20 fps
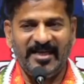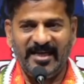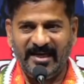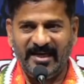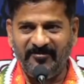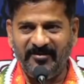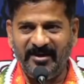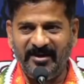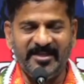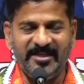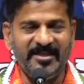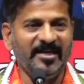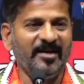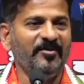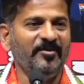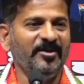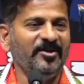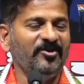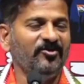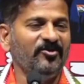ఏ వేదిక
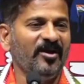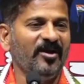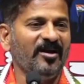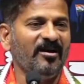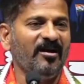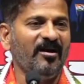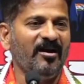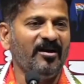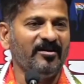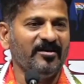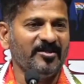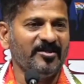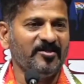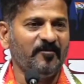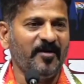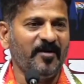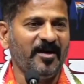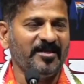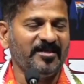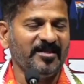మీద ఉన్నా కాంగ్రెస్
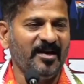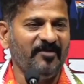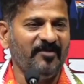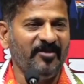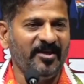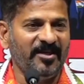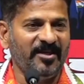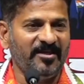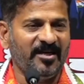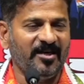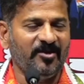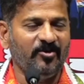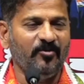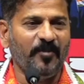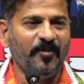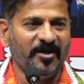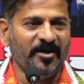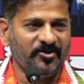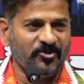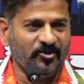పార్టీ ఆ వేదికను
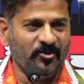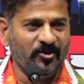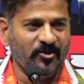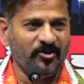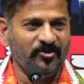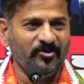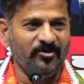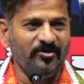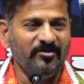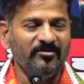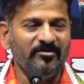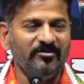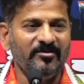పంచుకోదు